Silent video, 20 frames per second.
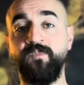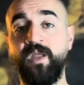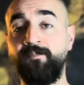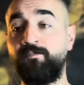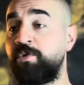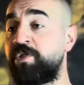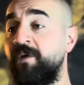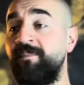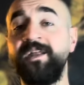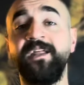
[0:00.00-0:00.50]

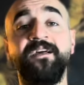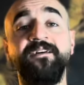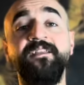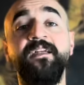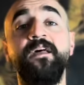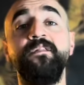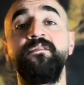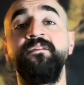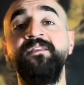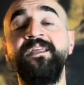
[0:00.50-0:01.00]
Bu zamana kadar
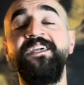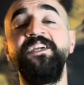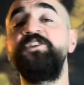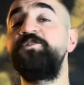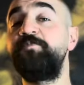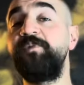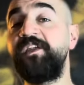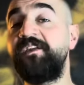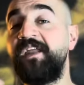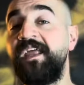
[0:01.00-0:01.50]
aslında
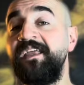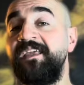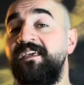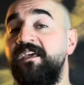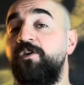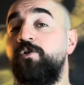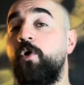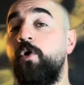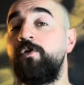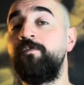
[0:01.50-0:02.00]
hiçbir
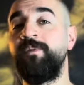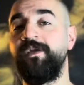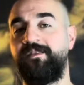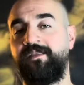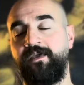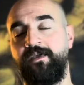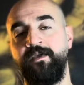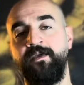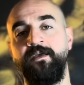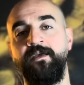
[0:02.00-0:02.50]
rengi
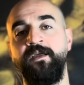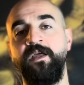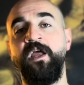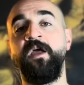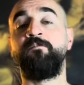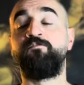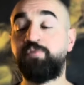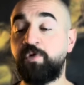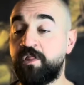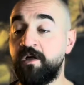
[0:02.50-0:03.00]
görmedi.
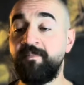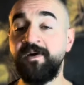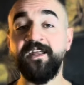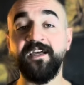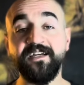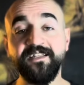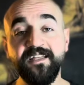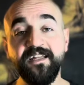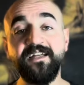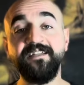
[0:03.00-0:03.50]
Bu zamana
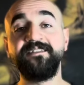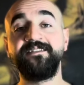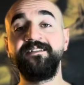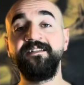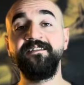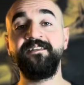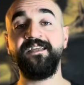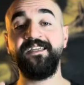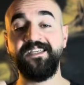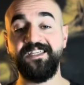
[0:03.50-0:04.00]
kadar
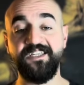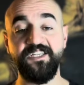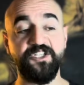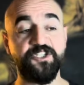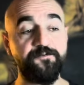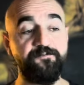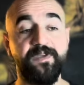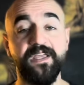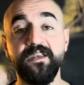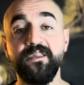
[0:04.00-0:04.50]
aslında
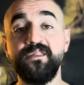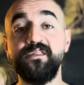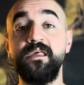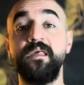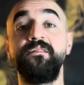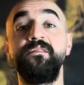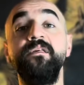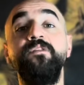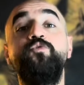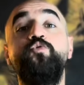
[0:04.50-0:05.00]
hiçbir
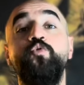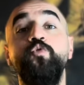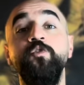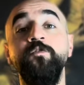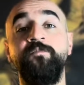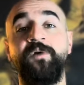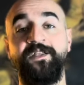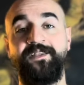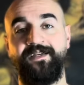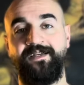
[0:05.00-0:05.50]
sesi
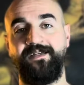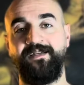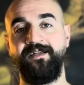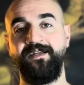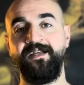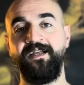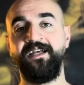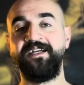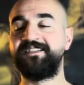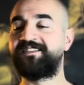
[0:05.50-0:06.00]
duymadı.
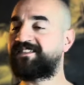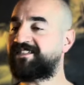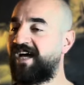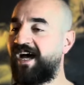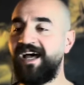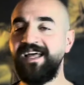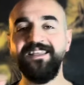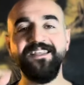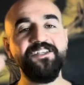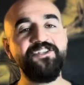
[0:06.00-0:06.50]

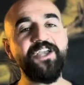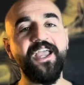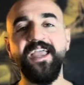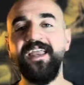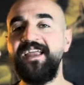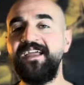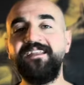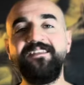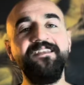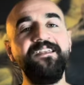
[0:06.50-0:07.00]
Sadece
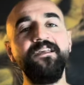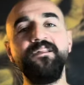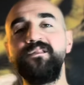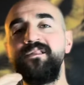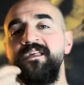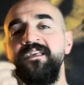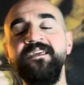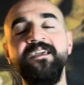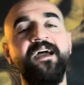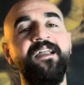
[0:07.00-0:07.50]
elektrik
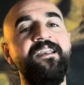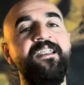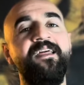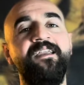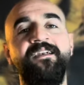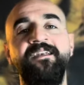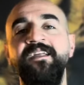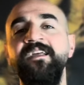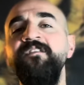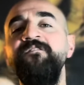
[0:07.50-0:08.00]

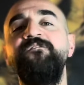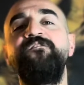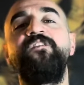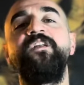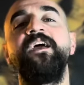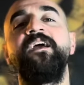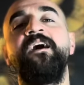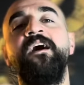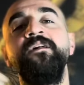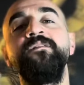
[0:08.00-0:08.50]
sinyallerinin
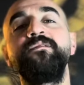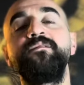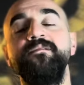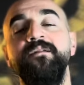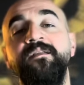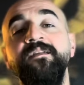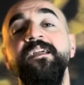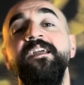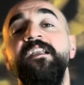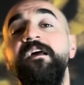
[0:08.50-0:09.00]

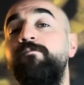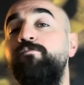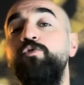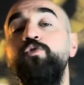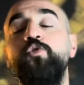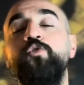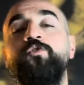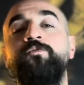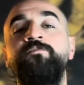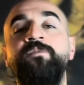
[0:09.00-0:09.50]
frekanslarıyla bu
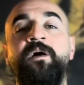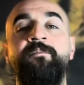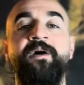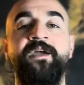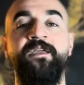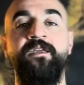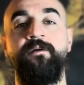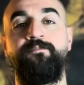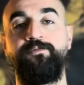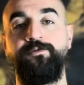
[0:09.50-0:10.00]

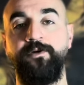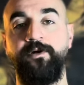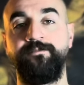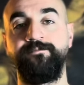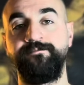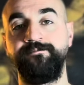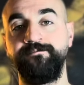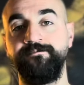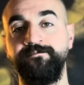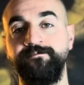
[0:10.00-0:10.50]
yorumlamayı yapıyor.
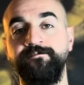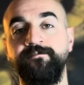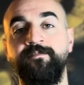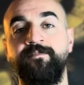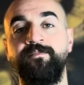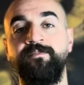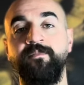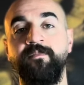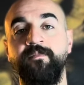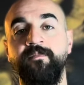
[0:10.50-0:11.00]

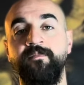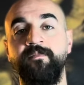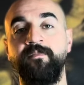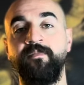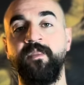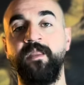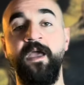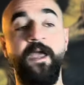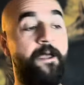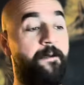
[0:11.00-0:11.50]

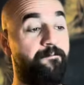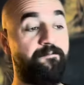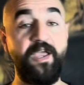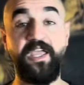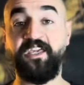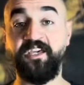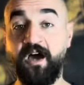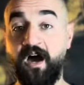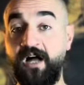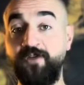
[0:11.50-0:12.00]

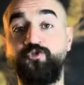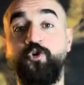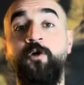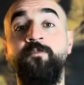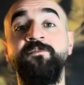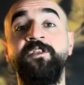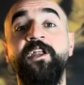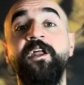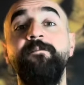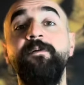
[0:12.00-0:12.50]
Peki
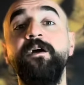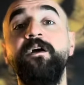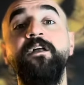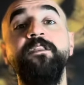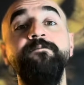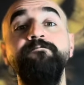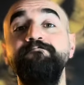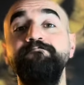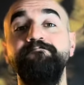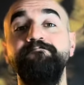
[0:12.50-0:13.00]
atomlara bakalım.